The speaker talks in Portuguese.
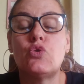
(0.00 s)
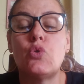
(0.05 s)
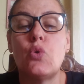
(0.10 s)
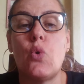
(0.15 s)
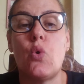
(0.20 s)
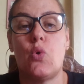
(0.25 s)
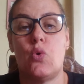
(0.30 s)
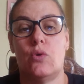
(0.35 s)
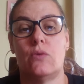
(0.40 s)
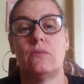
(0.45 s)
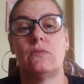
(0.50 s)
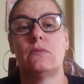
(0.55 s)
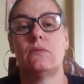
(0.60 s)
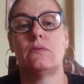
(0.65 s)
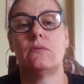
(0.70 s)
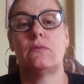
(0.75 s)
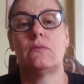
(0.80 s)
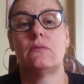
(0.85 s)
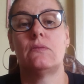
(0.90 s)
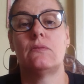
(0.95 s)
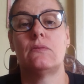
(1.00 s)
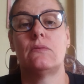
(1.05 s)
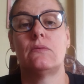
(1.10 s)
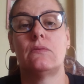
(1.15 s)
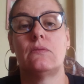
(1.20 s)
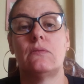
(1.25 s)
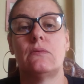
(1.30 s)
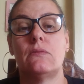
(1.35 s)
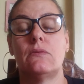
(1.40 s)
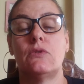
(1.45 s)
fato.
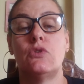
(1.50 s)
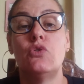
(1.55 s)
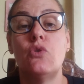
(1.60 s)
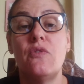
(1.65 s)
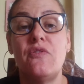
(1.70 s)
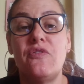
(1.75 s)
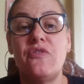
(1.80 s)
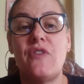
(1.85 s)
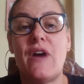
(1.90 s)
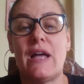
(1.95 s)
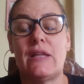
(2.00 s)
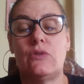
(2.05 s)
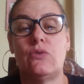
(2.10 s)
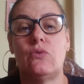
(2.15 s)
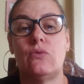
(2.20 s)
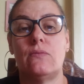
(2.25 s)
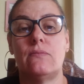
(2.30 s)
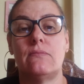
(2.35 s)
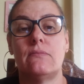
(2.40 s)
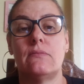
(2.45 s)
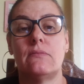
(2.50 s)
No fato.